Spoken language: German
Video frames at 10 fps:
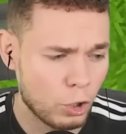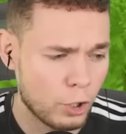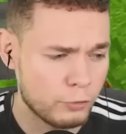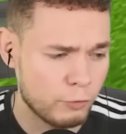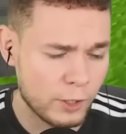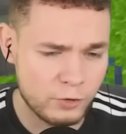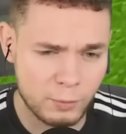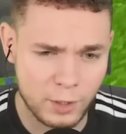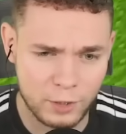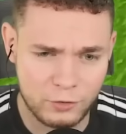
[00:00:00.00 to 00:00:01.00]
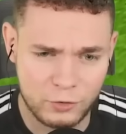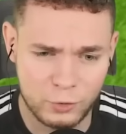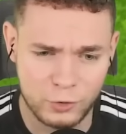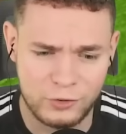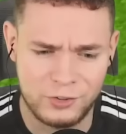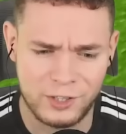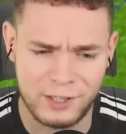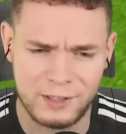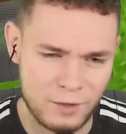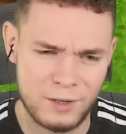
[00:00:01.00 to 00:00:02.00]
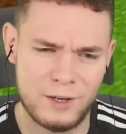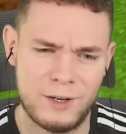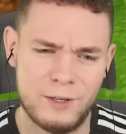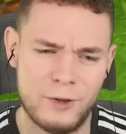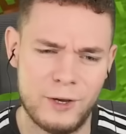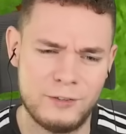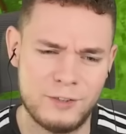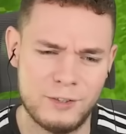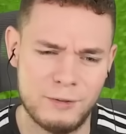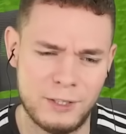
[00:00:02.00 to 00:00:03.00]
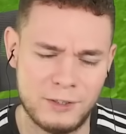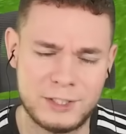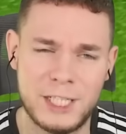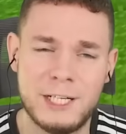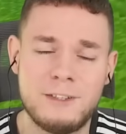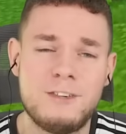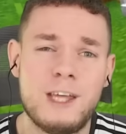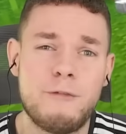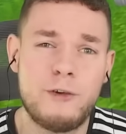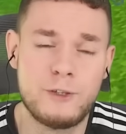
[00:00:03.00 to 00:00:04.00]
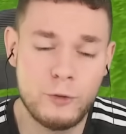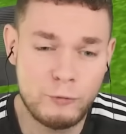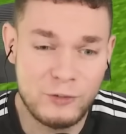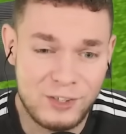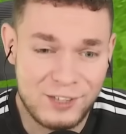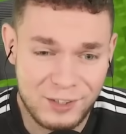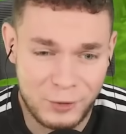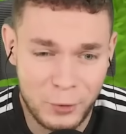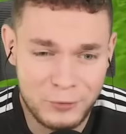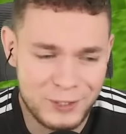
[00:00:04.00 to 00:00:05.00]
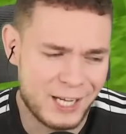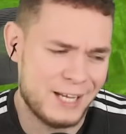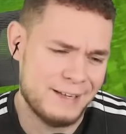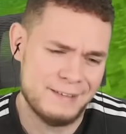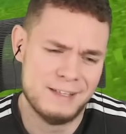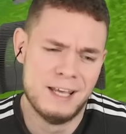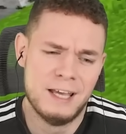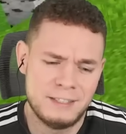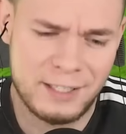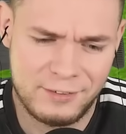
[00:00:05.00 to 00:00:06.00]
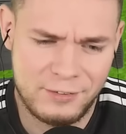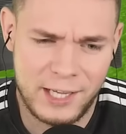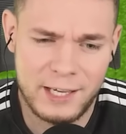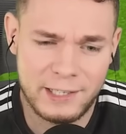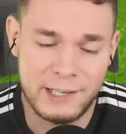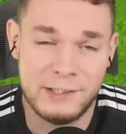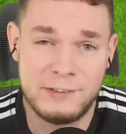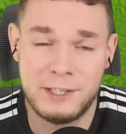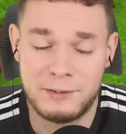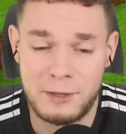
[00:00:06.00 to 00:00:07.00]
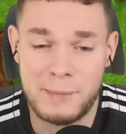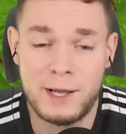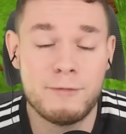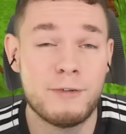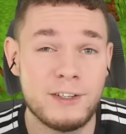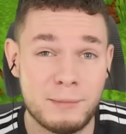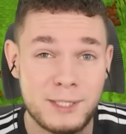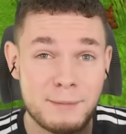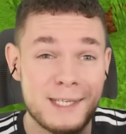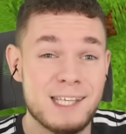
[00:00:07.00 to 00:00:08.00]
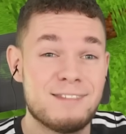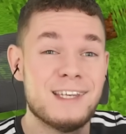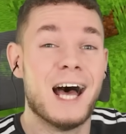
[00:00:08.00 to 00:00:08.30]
Gott, warte mal ganz kurz. Dieser... Ah, oh, Leute, das anscheinend hat dieser Effekt nur für 10 Sekunden gehalten. Das ist ärgerlich. Deshalb machen wir weiter mit dem nächsten